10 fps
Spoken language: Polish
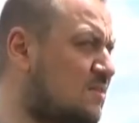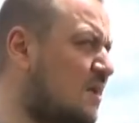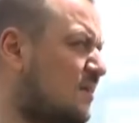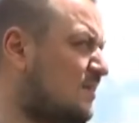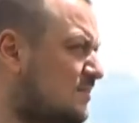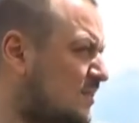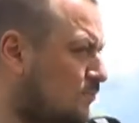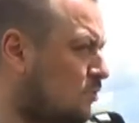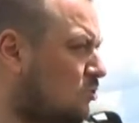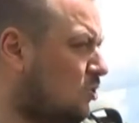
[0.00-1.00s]
jednak
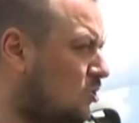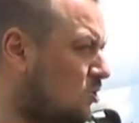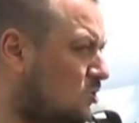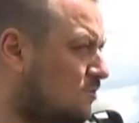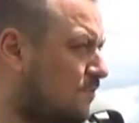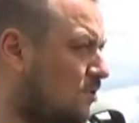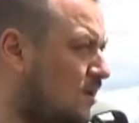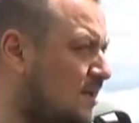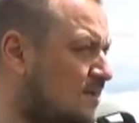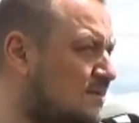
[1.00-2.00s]
samo to
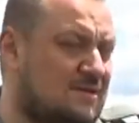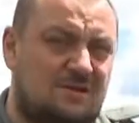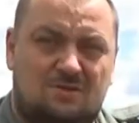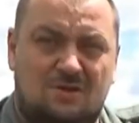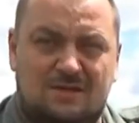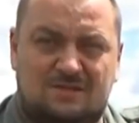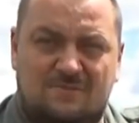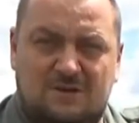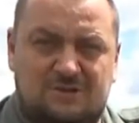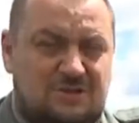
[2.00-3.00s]
pole to jest
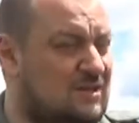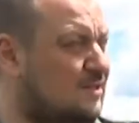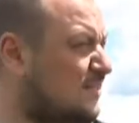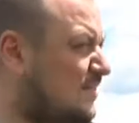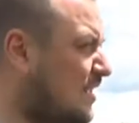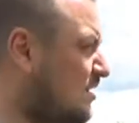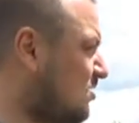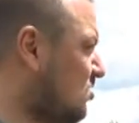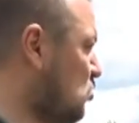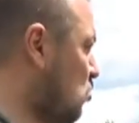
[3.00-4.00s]
właśnie ten
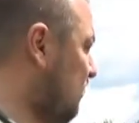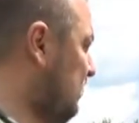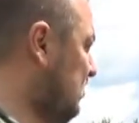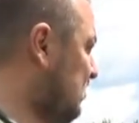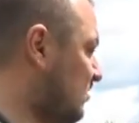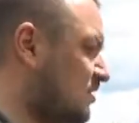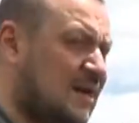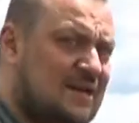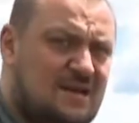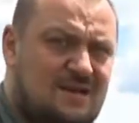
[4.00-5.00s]
główny
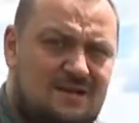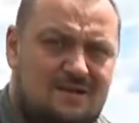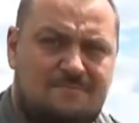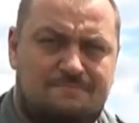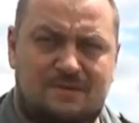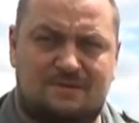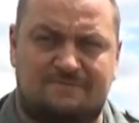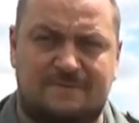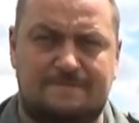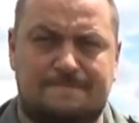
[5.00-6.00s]
teren
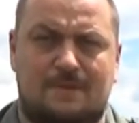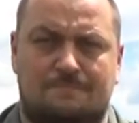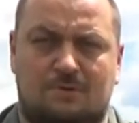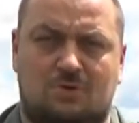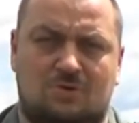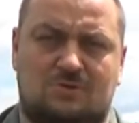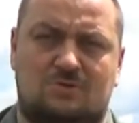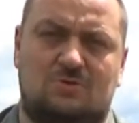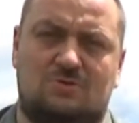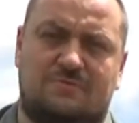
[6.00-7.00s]
bitwy pod
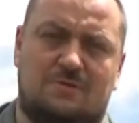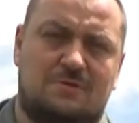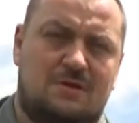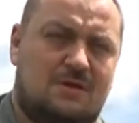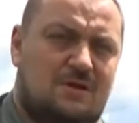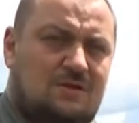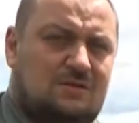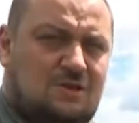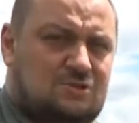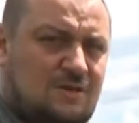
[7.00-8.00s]
Kostiuchnówką.
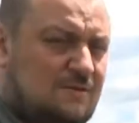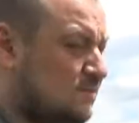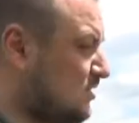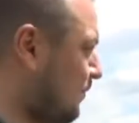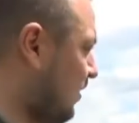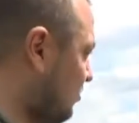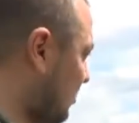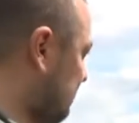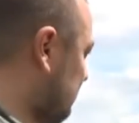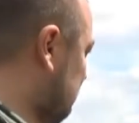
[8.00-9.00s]
Także
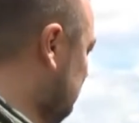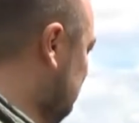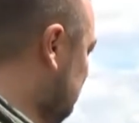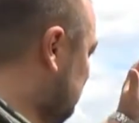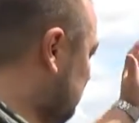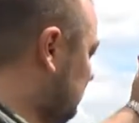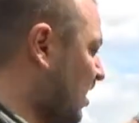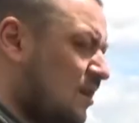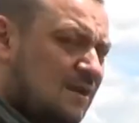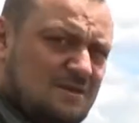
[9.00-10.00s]
zapraszam
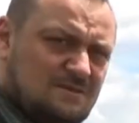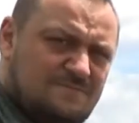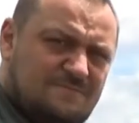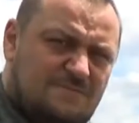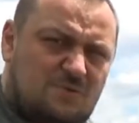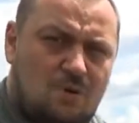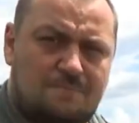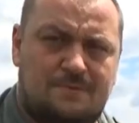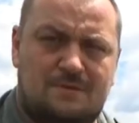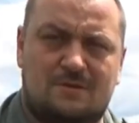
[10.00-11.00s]
dalej w
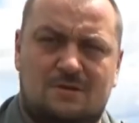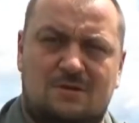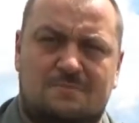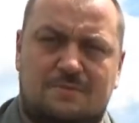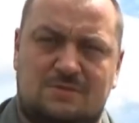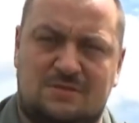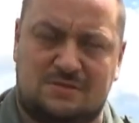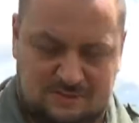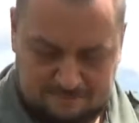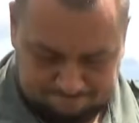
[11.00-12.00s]
głąb
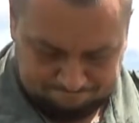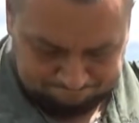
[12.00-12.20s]
pozycji.